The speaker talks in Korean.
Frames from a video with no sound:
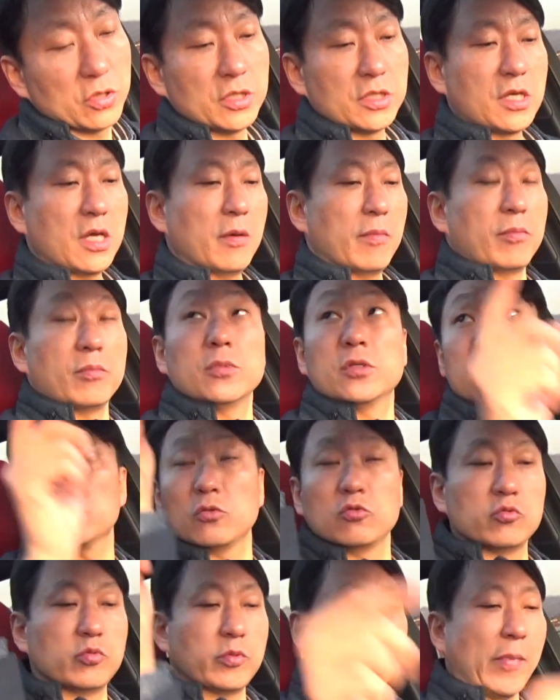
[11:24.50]
이게
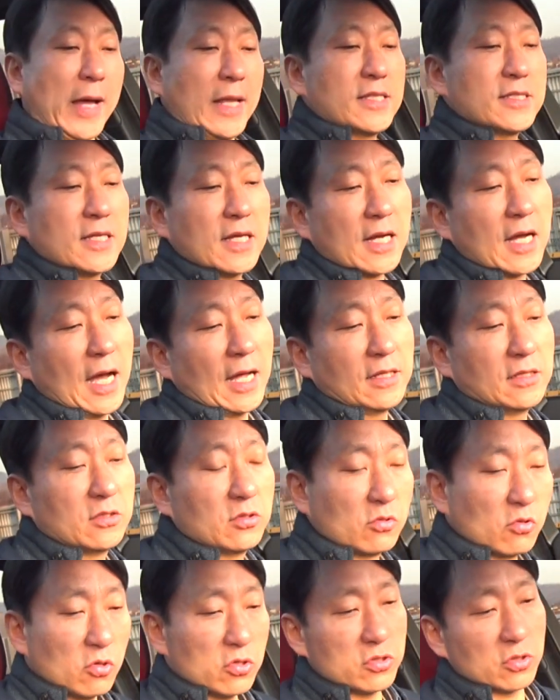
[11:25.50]
썬루프 반사가 안
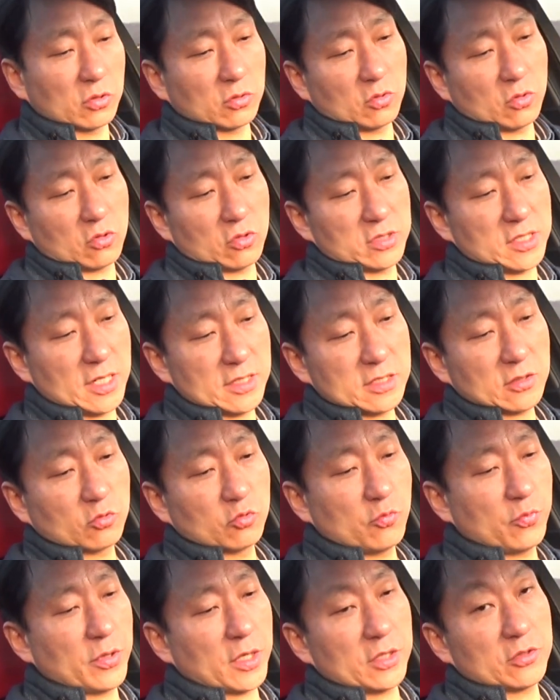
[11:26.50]
들어올 정도로 살짝
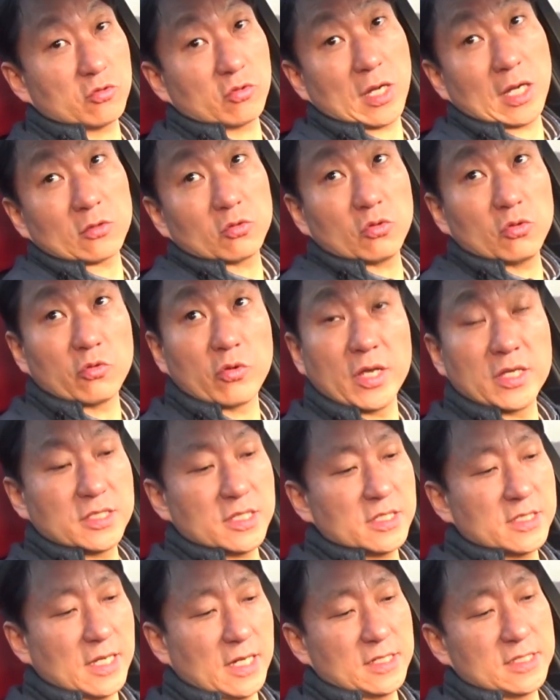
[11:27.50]
눕혀가지고 각도를
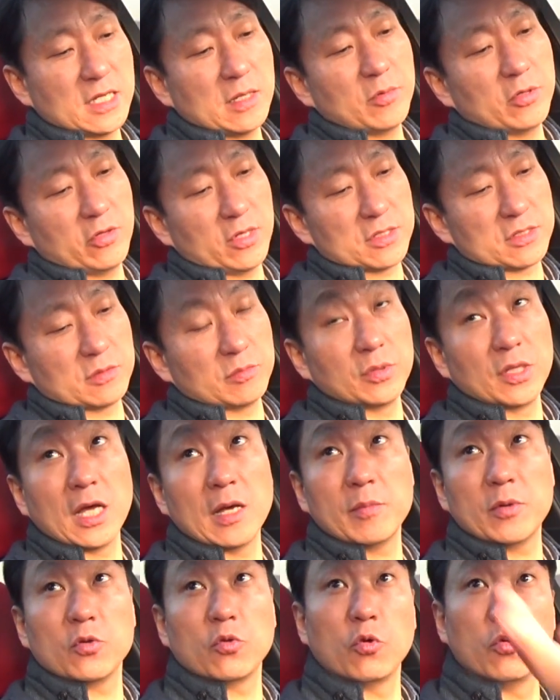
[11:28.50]
굉장히 잘 잡아놨습니다.
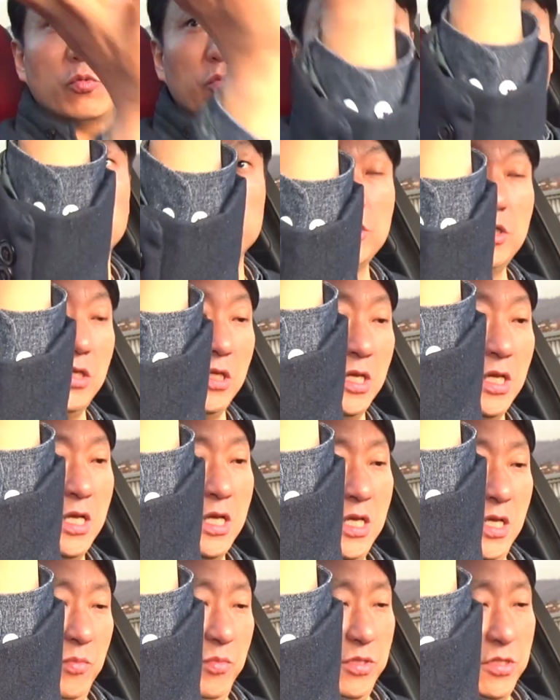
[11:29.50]
아마 요 부분이
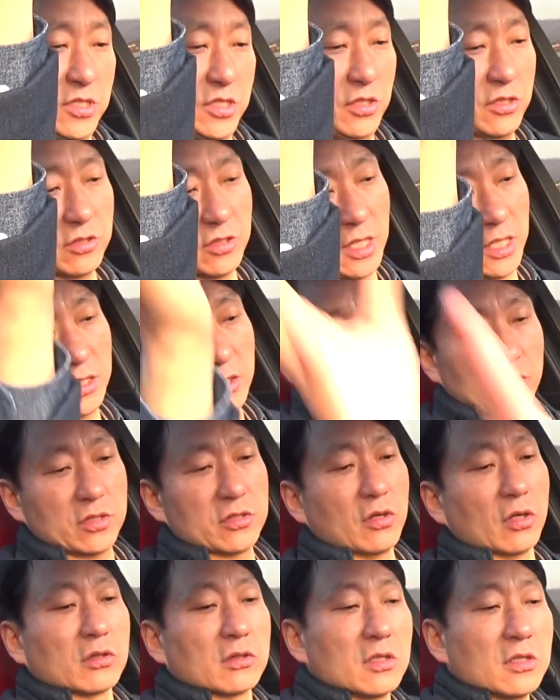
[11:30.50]
비치는 것 같아요.
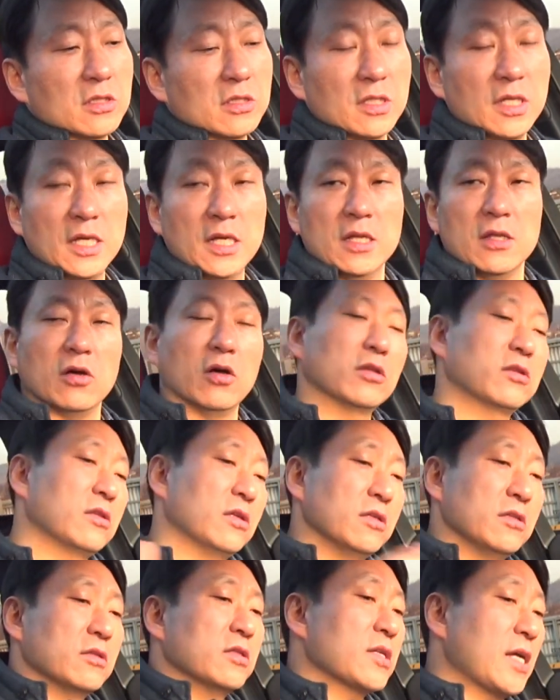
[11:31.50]
그래서 어떤
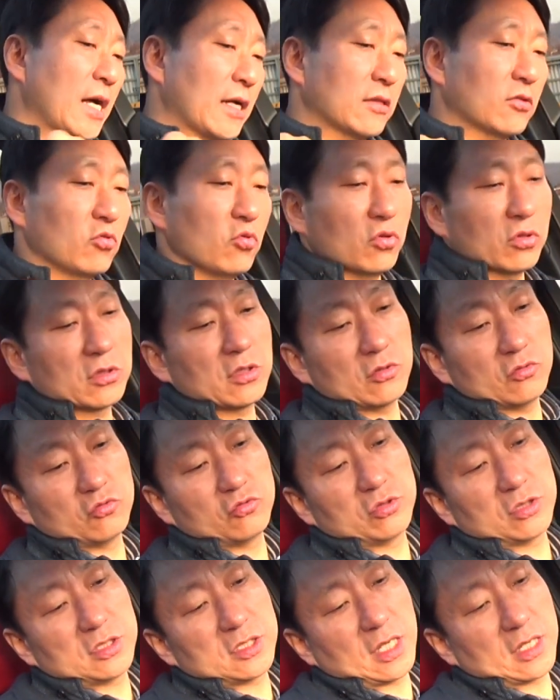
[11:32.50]
어떤 각도, 어떤
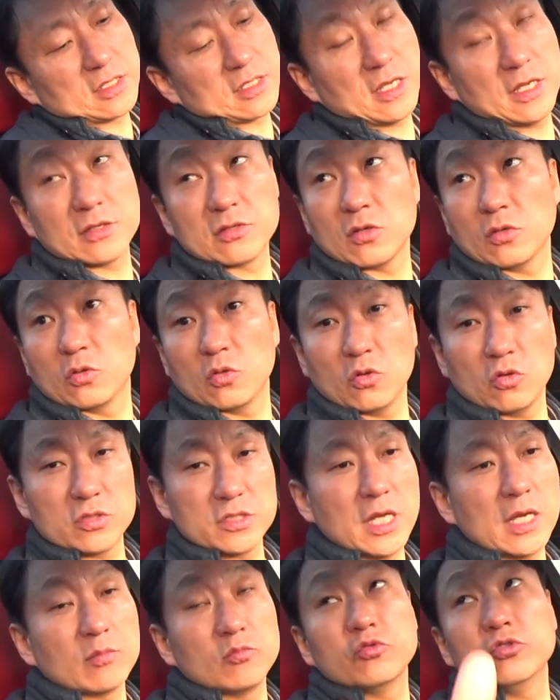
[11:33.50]
운전 자세에서도
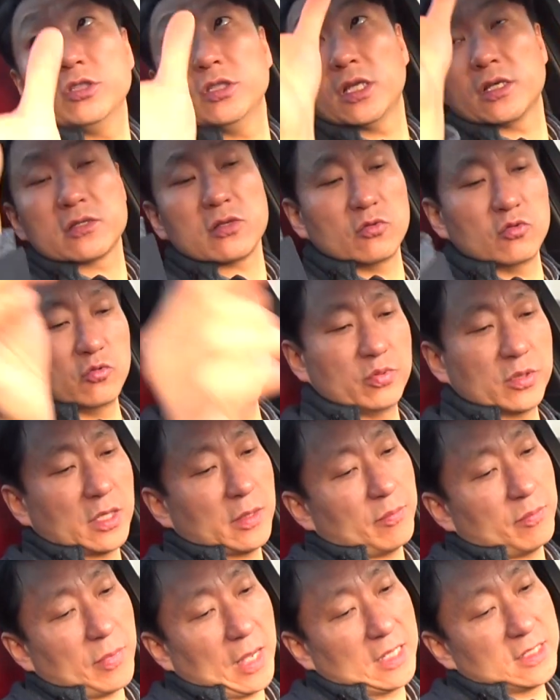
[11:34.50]
창문이나
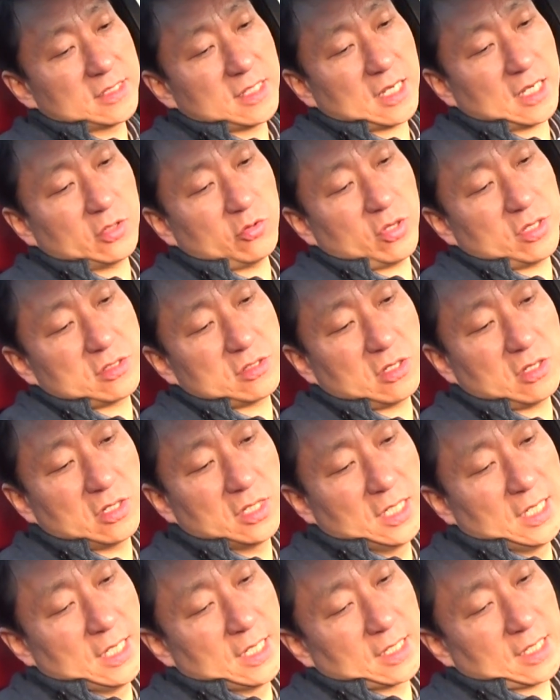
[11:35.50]
썬루프가 반사가 돼서
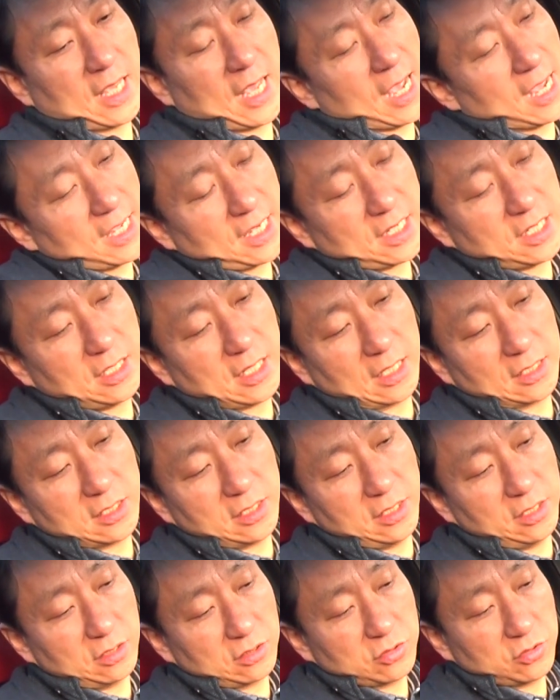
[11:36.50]
하얗게
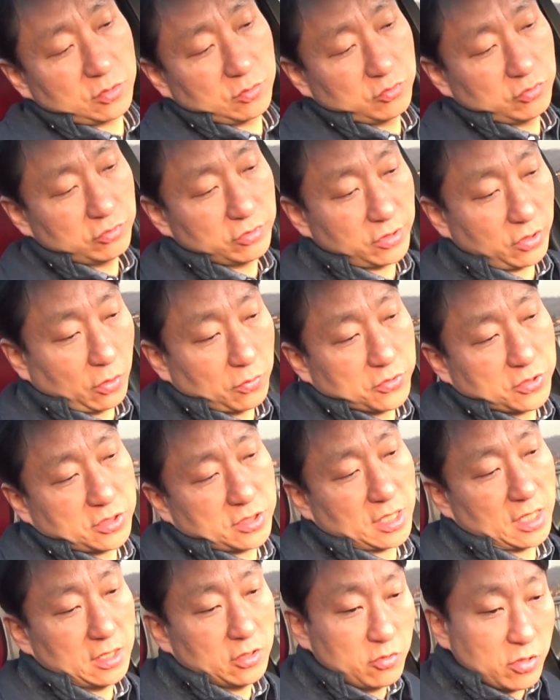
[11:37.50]
나타내는 그런 부분이 없이
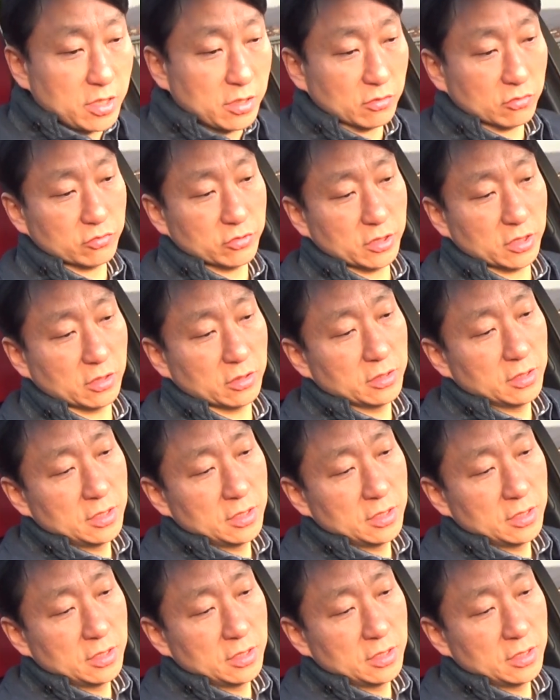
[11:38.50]
잘 돼 있고요.